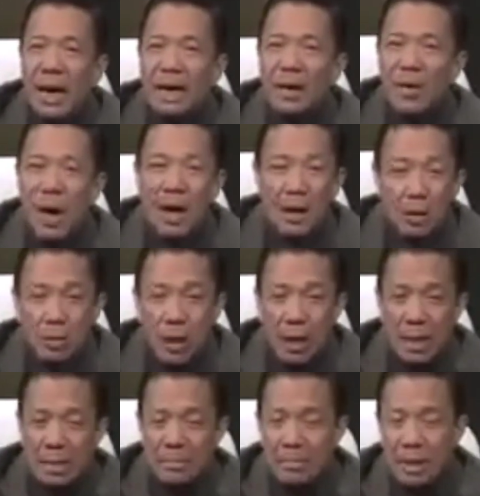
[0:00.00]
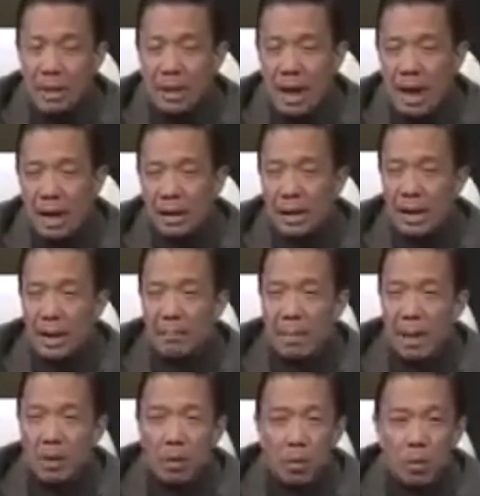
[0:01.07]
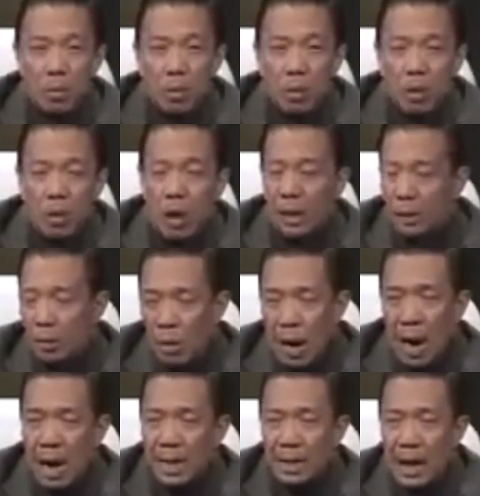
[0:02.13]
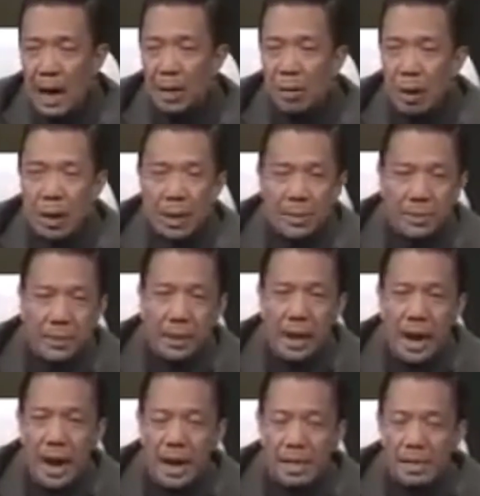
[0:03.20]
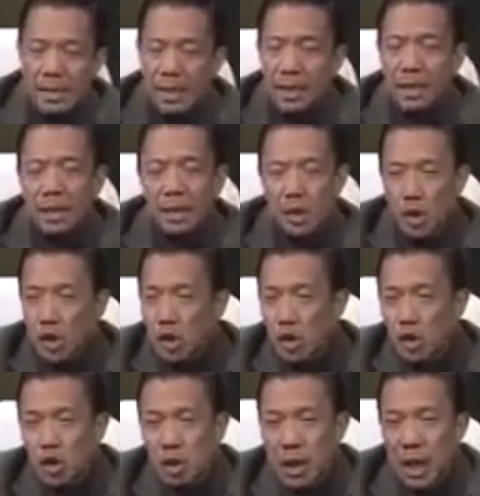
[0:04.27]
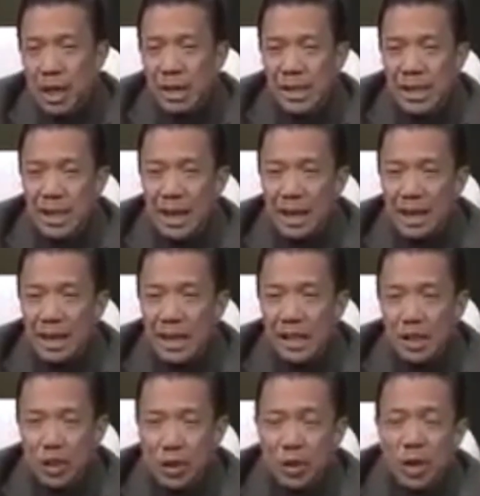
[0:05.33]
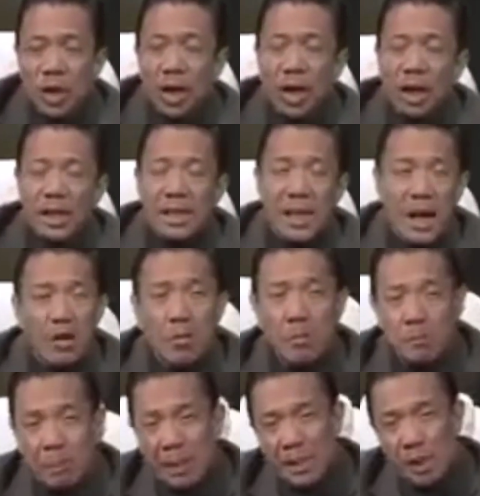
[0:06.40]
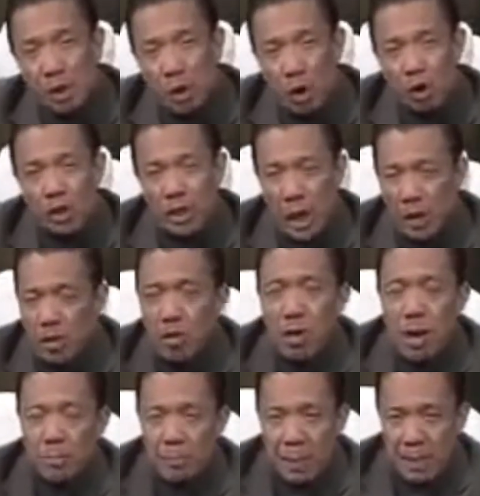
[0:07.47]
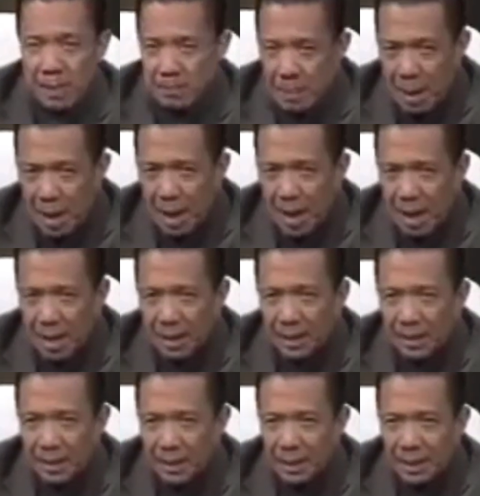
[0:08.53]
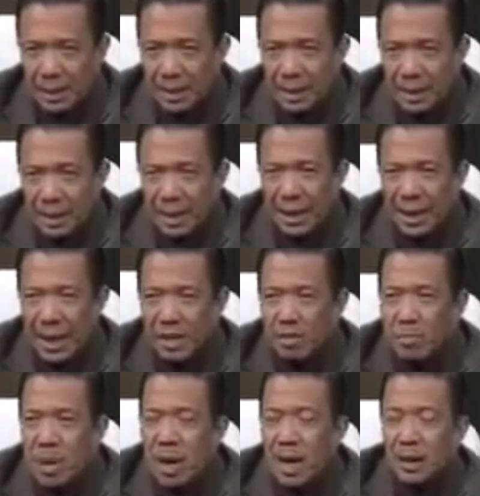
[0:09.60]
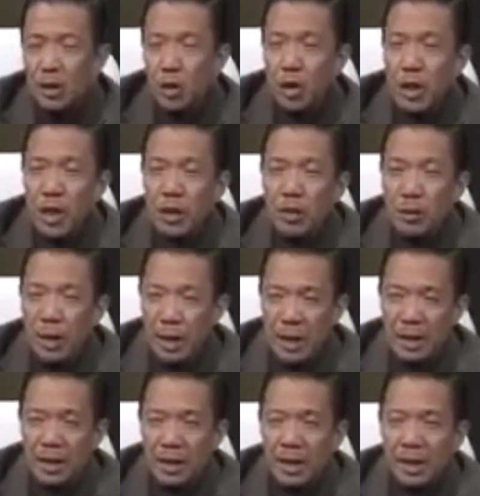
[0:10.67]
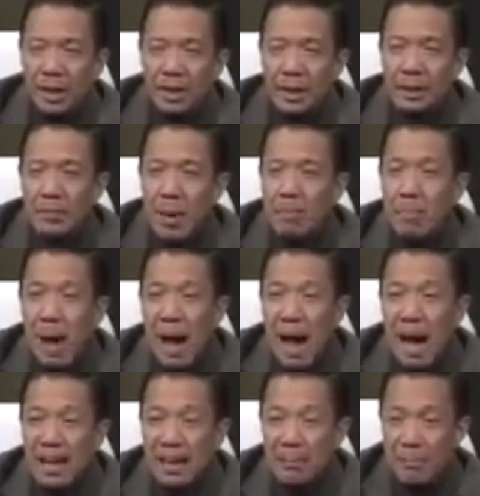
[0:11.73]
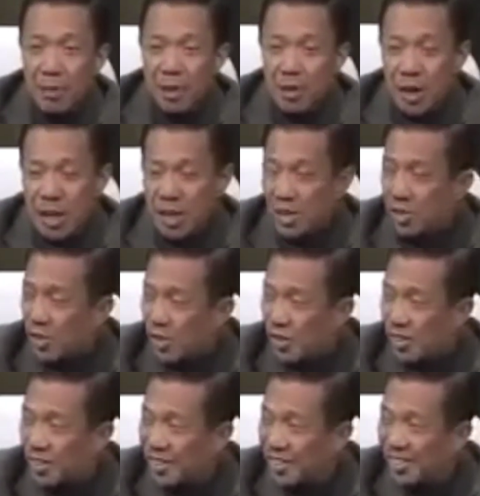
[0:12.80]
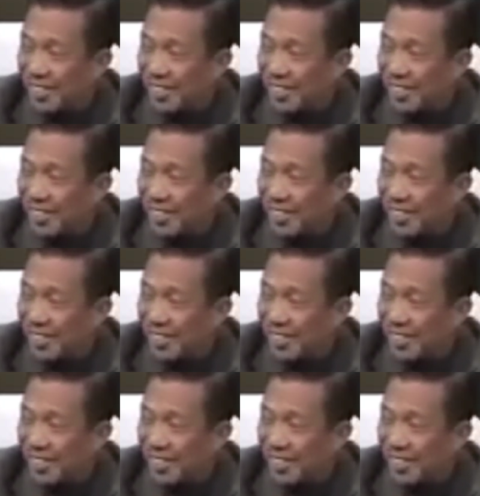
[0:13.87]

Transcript: Araw-araw tahimik ka, hindi ka manggugulo. Araw-araw walang drugs. Susunod ka kasi kay Kristo. Siya yung Pasko, siya yung kapayapaan. Eh, kayo mang katoliko eh. Di ba pangarap nyo rin yun?